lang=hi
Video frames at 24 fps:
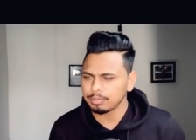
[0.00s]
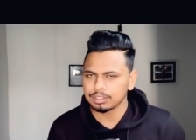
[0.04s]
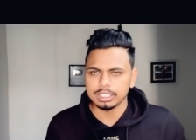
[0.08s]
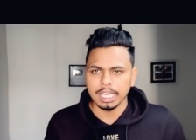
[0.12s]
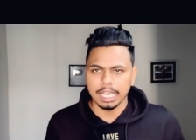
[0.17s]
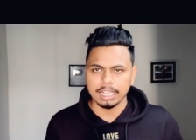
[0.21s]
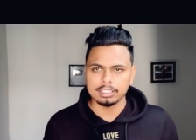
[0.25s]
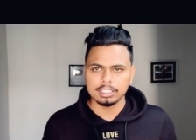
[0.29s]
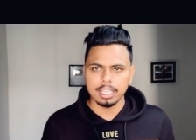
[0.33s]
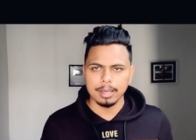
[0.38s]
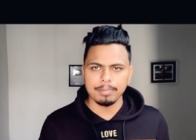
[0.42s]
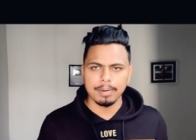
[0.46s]

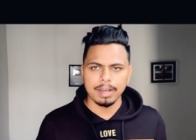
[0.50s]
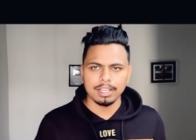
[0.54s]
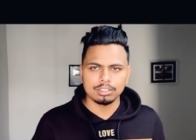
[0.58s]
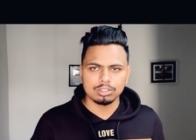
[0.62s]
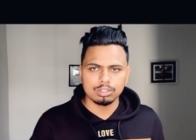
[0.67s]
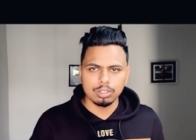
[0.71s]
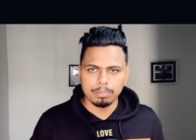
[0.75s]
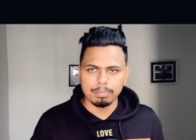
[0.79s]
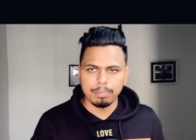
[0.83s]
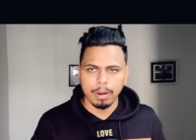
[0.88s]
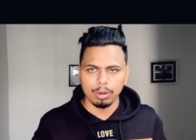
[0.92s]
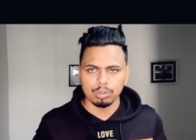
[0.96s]
साइंस के पास
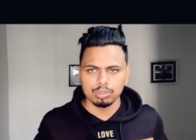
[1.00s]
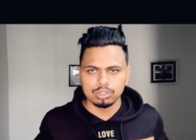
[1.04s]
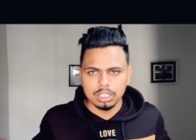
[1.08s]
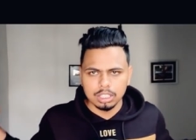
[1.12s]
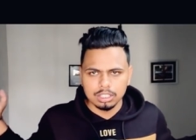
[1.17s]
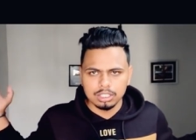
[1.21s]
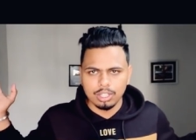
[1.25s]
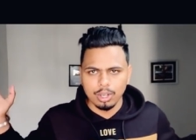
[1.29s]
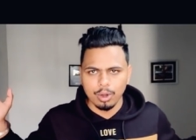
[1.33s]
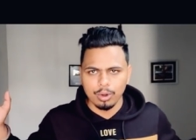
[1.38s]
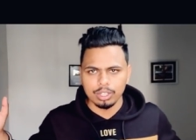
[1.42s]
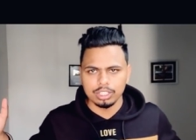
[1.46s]
तो बहुत सी
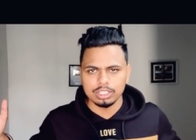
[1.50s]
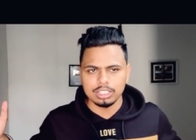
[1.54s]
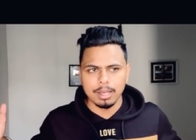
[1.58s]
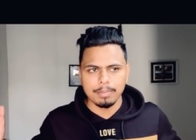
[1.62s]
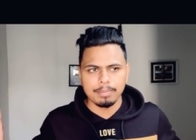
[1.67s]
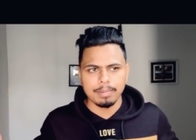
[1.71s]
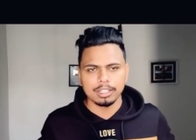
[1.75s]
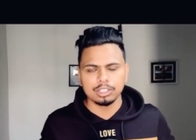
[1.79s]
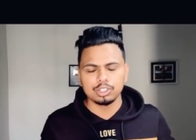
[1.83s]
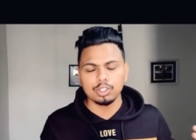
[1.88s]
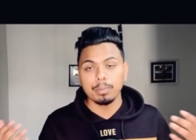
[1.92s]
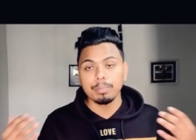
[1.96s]
थ्योरीज हैं
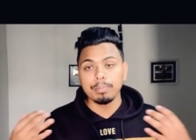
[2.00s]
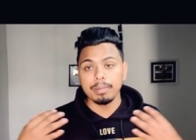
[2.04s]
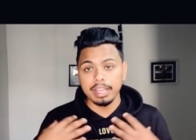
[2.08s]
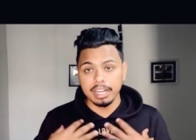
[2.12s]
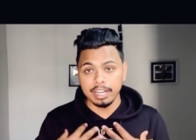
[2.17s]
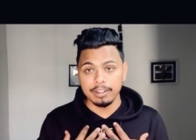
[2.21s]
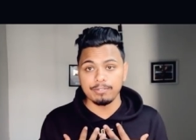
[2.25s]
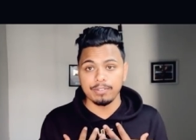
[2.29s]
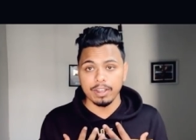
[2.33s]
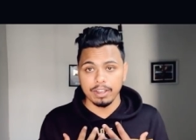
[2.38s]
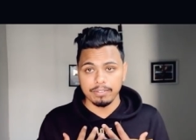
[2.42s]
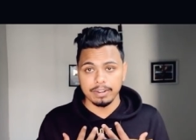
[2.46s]
पर जो
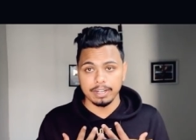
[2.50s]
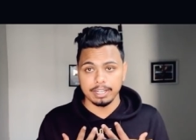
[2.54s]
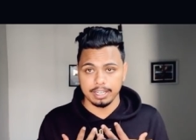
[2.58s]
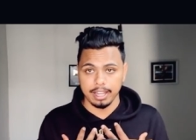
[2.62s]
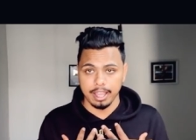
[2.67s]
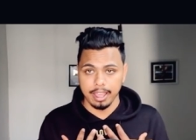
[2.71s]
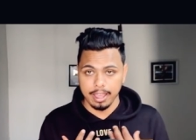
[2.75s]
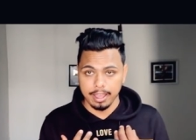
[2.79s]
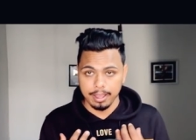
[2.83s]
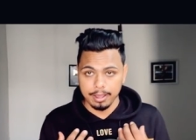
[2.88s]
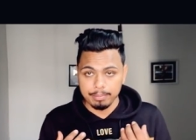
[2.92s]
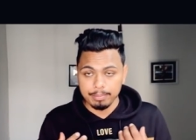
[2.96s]
मेरी फेवरेट
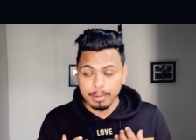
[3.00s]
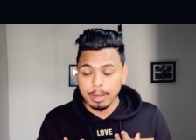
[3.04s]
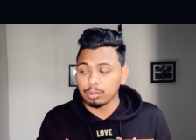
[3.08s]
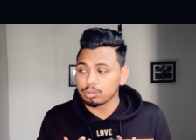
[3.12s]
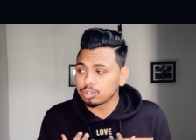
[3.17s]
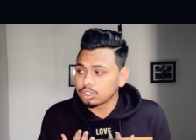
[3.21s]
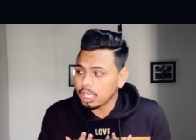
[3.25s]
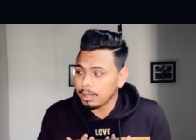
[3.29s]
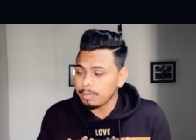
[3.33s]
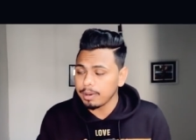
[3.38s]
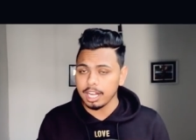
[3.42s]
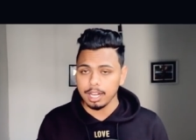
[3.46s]
है मैं
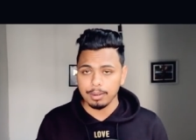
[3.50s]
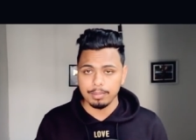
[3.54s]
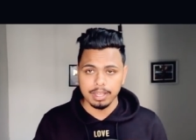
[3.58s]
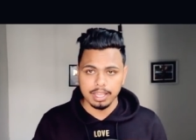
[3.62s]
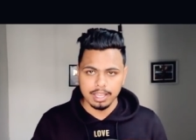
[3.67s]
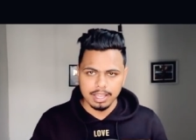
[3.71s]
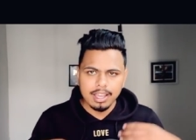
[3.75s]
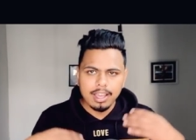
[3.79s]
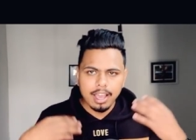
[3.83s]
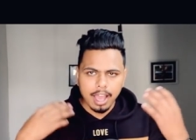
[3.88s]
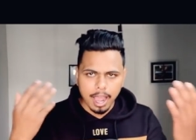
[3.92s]
उसके बारे में